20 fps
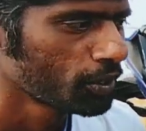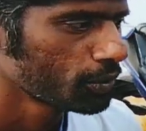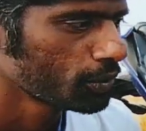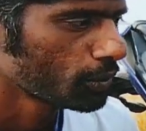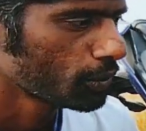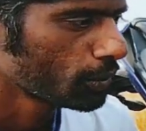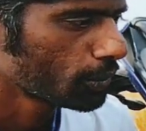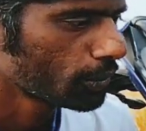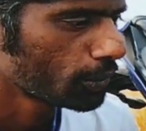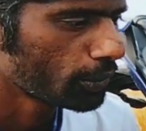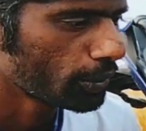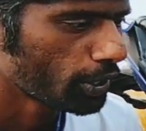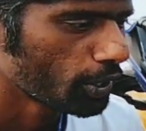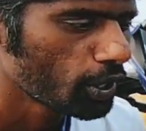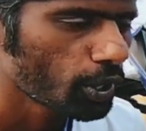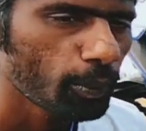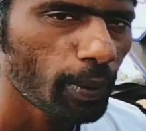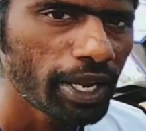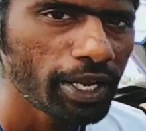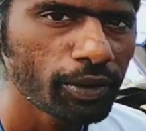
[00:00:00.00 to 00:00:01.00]
ஸோ
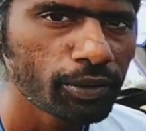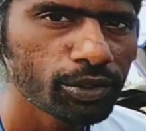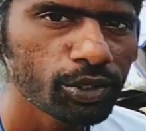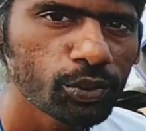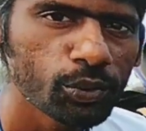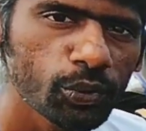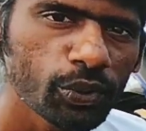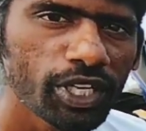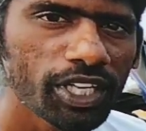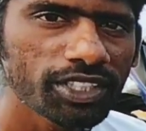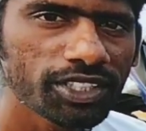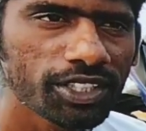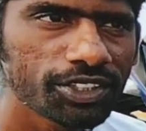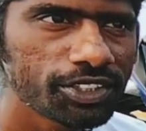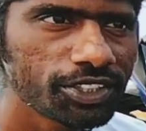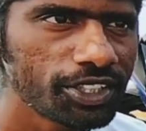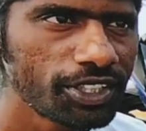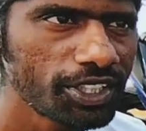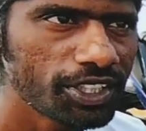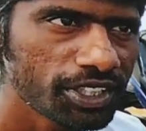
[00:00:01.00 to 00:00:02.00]
என்னோட பைக் வந்து டூ இயர்ஸ்
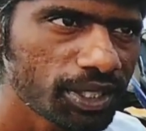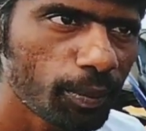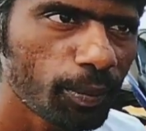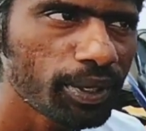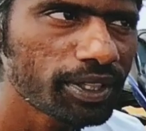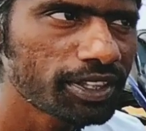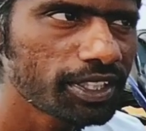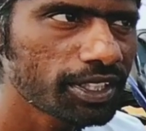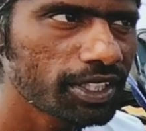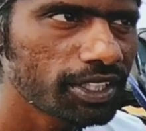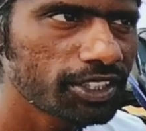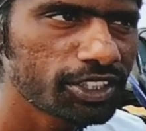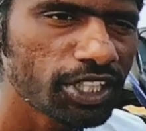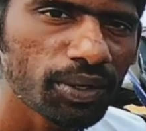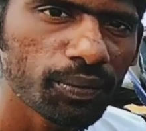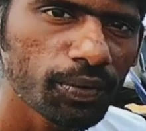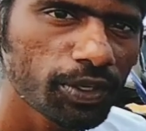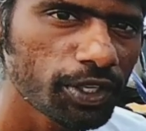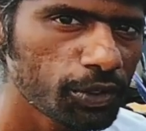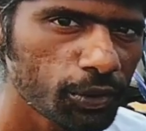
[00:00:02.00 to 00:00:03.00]
ஆச்சு இந்த மந்த்துக்கு
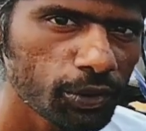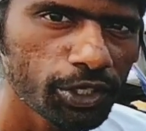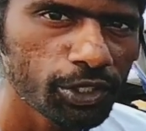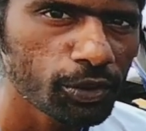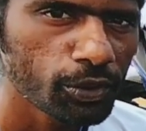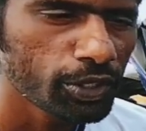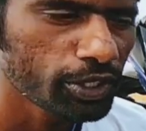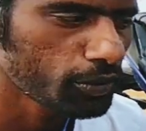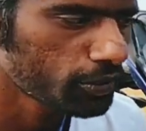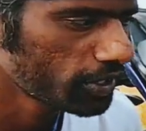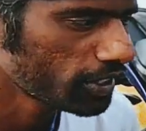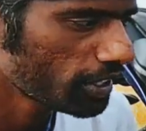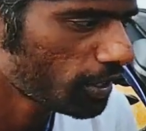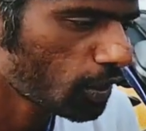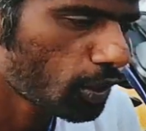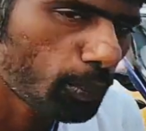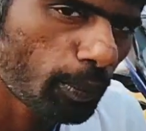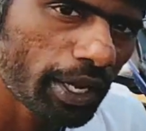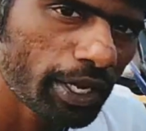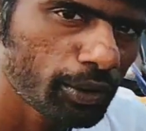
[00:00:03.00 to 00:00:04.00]
ஜனவரி டுவெண்ட்டி டுவெண்ட்டி வந்து
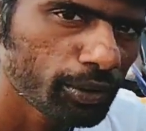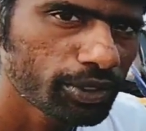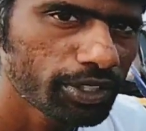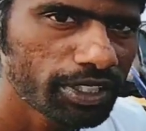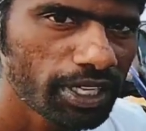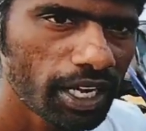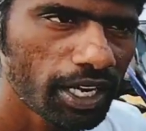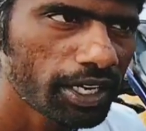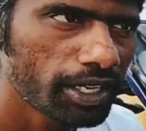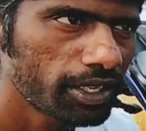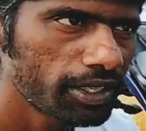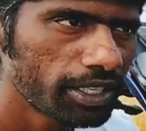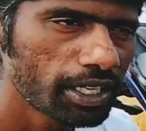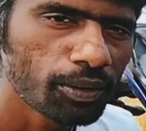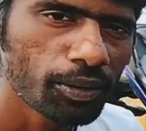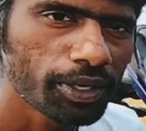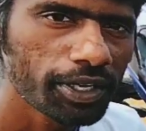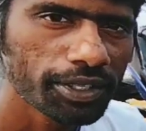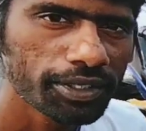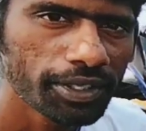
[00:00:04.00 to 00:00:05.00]
என்னோட பைக் வந்து நான்
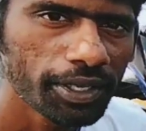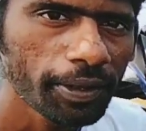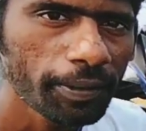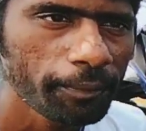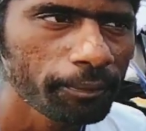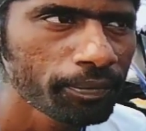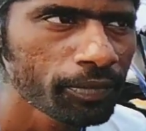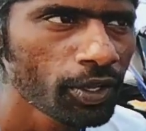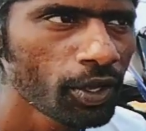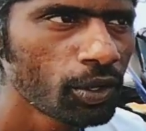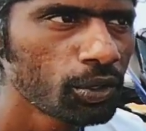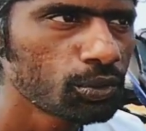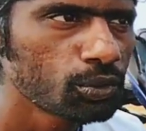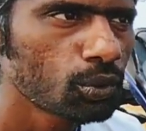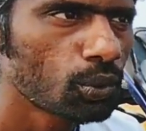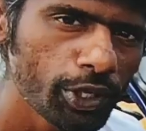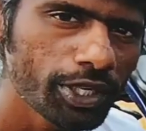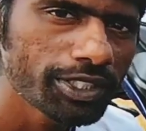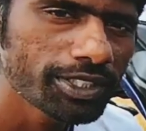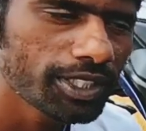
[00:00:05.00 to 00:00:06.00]
டெலிவரி எடுத்தேன் ஸோ
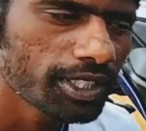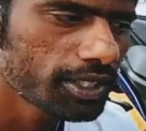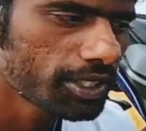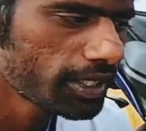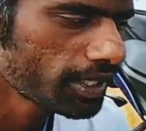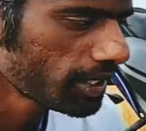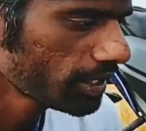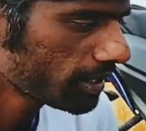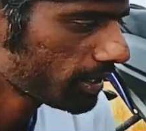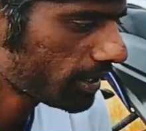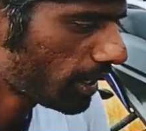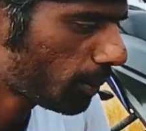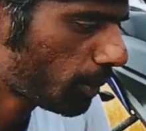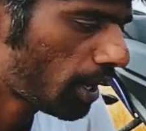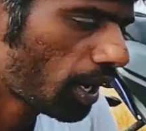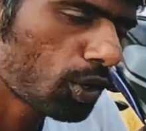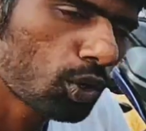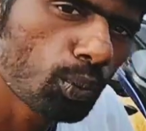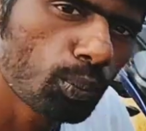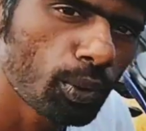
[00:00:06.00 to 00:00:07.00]
டூ இயர்ஸ்லேருந்து
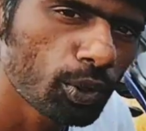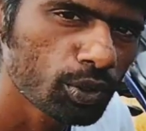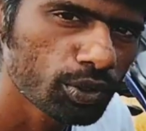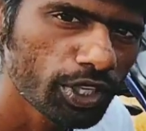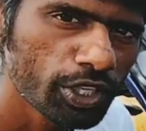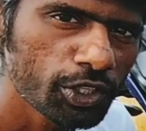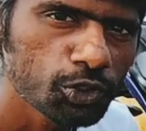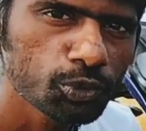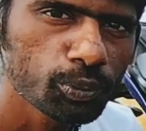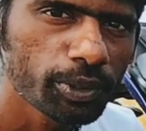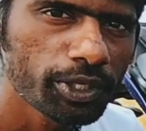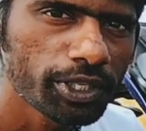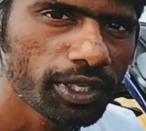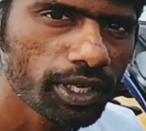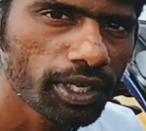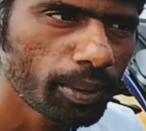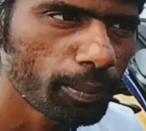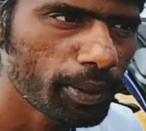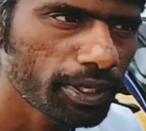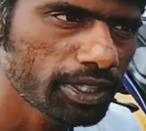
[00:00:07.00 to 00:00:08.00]
எமஹா லூப் மட்டும் தான் யூஸ் பண்ணிட்டு
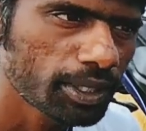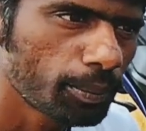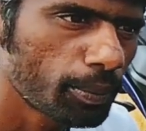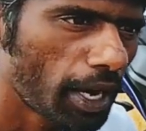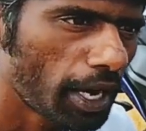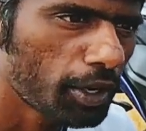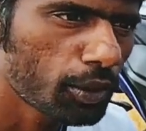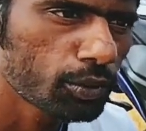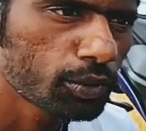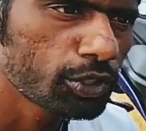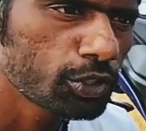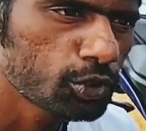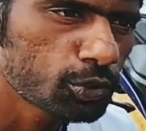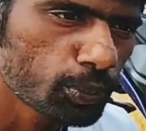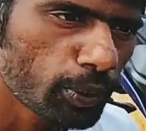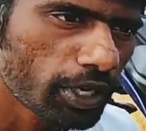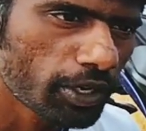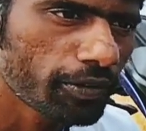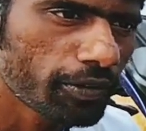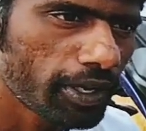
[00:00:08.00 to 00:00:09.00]
இருக்கேன் மற்ற பிராண்ட் வந்து யூஸ்
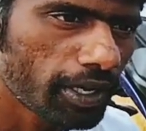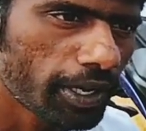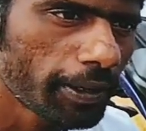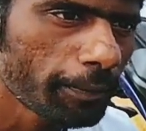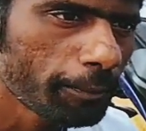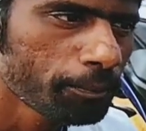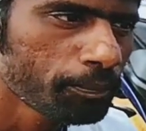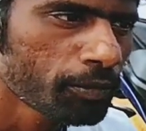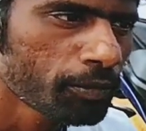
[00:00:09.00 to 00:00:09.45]
பண்ணவே இல்லை